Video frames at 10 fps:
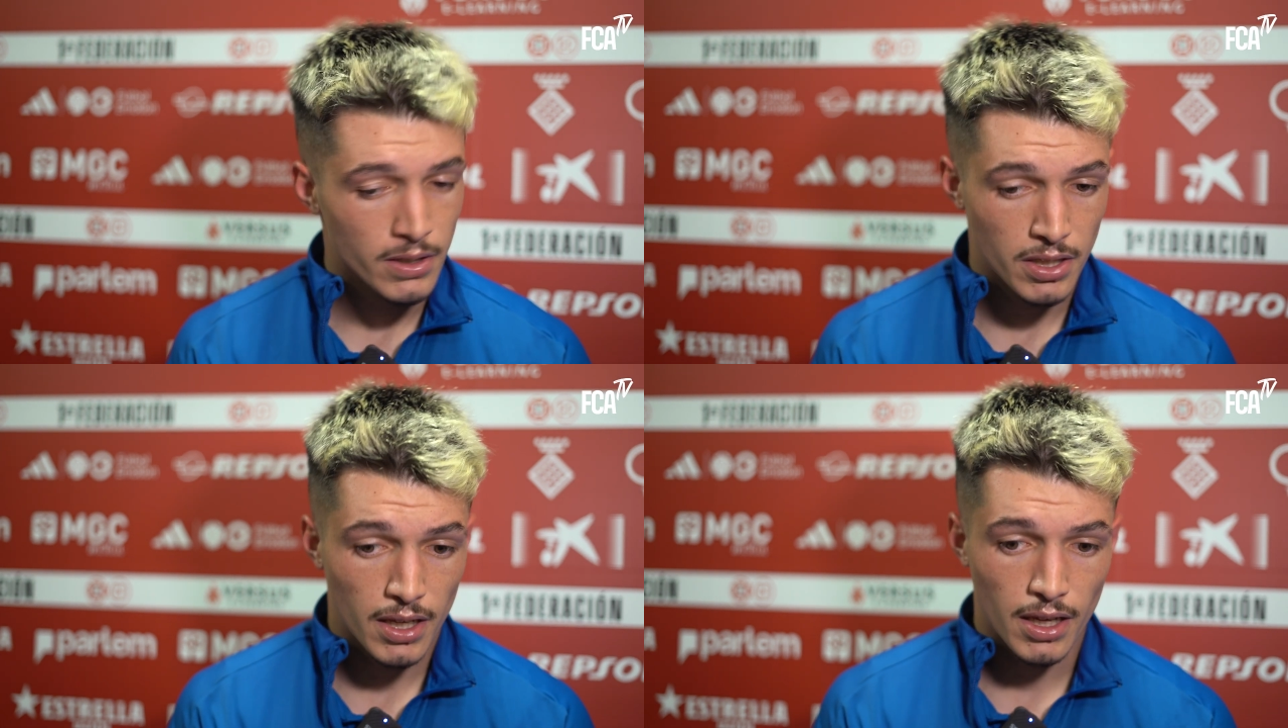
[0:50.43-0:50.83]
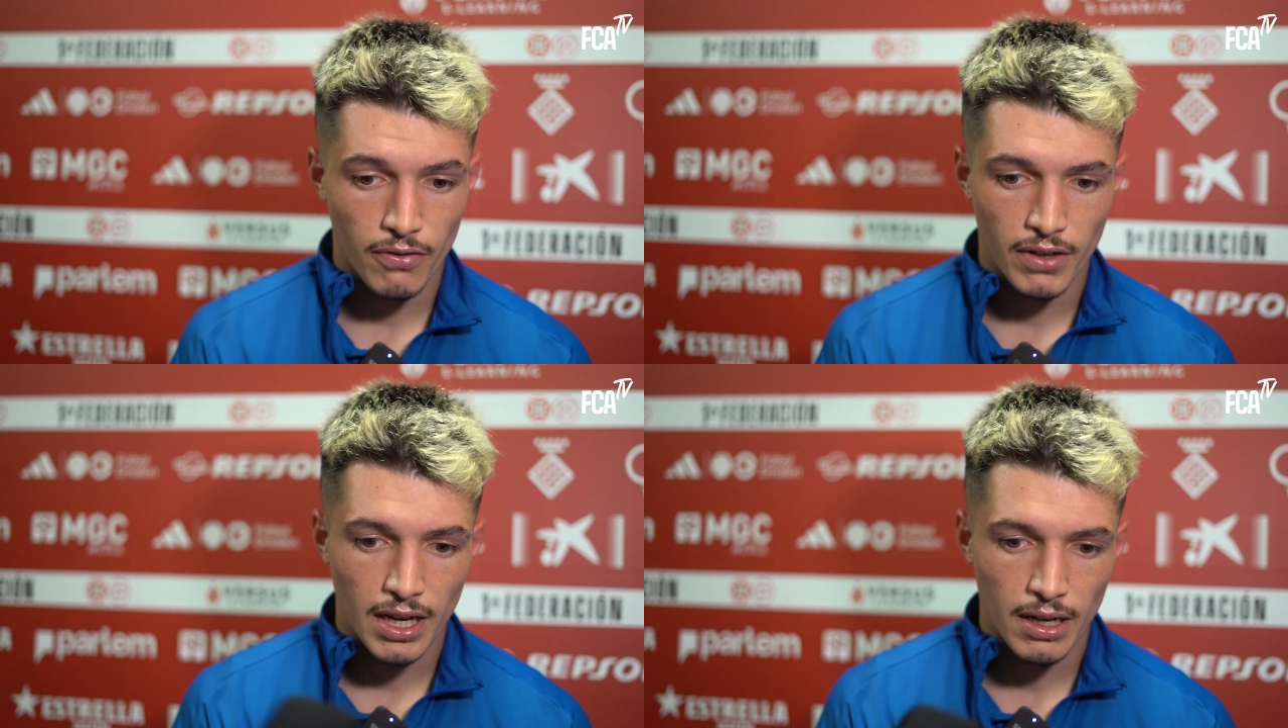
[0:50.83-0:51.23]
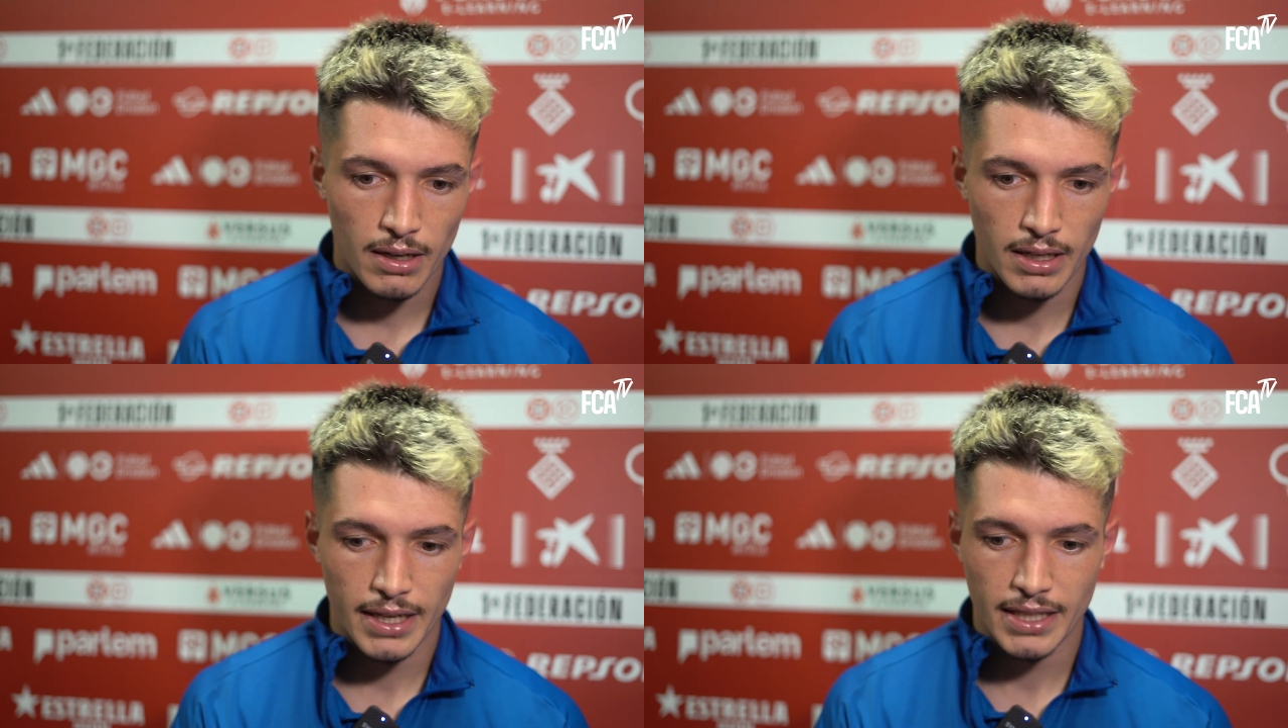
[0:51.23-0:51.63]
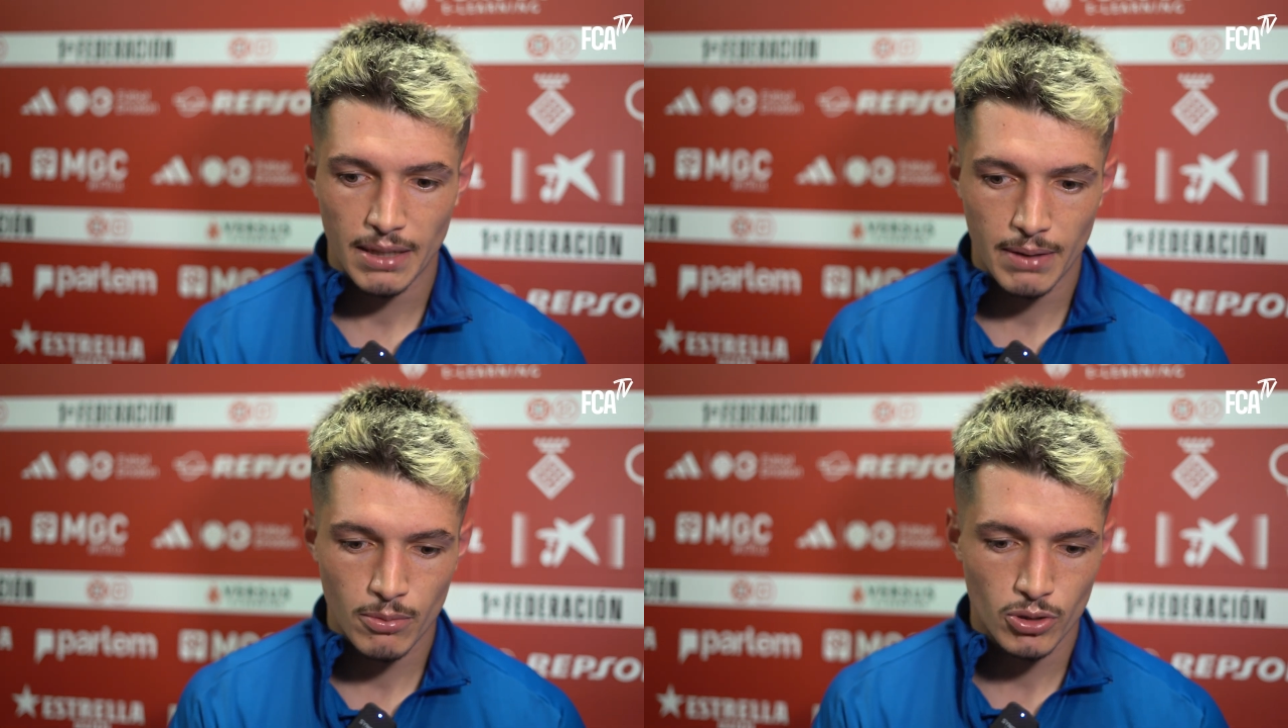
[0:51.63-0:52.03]
Sí, al final eh,
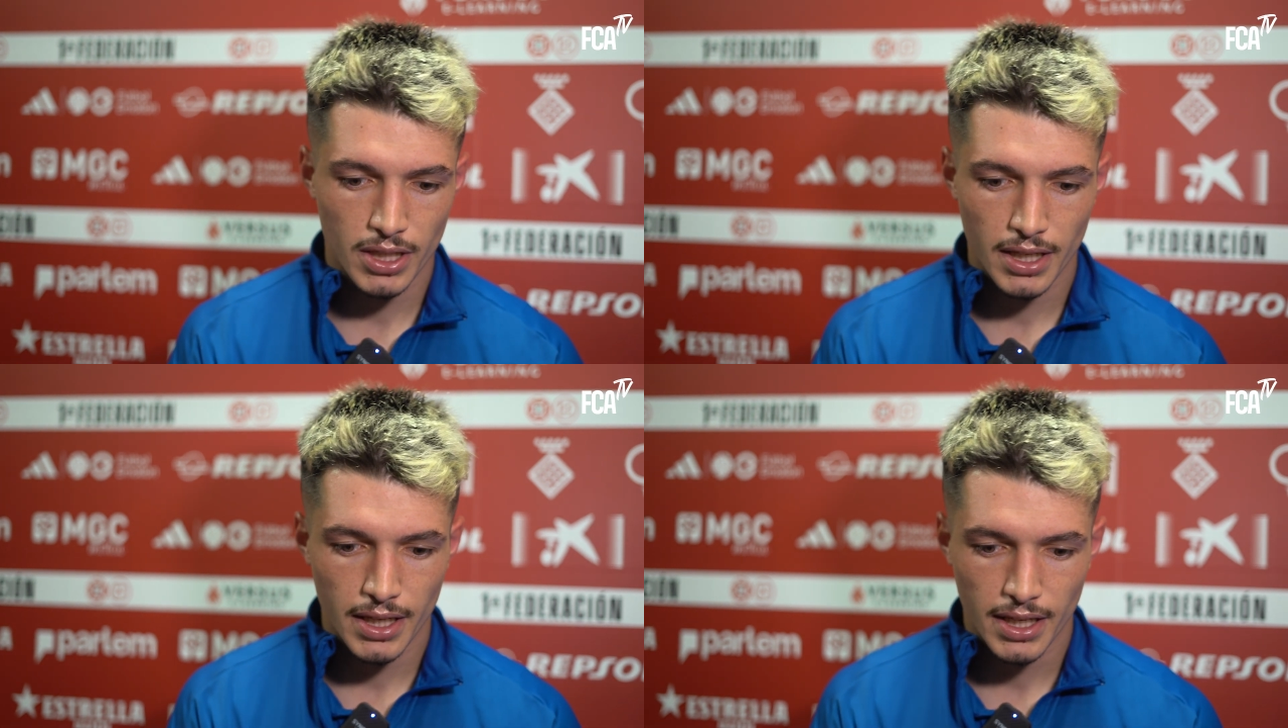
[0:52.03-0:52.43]
sabíamos que,